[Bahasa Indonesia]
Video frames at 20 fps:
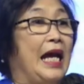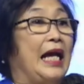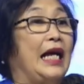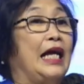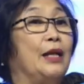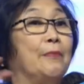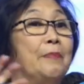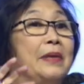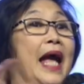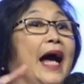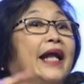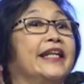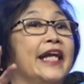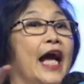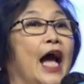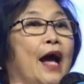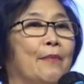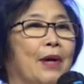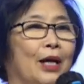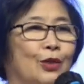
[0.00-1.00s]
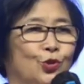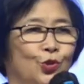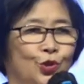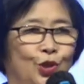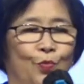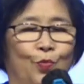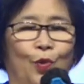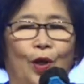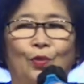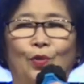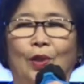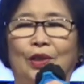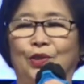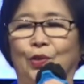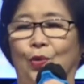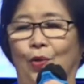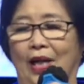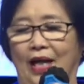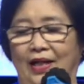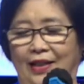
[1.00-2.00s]
Kelebihannya maksudnya buat uang
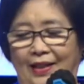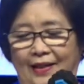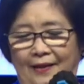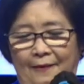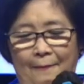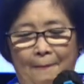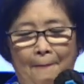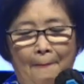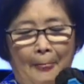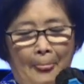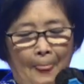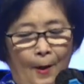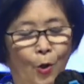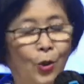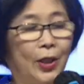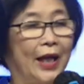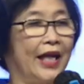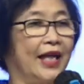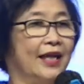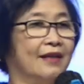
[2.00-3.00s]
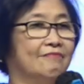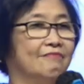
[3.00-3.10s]
sekolahnya. Oke. Okay.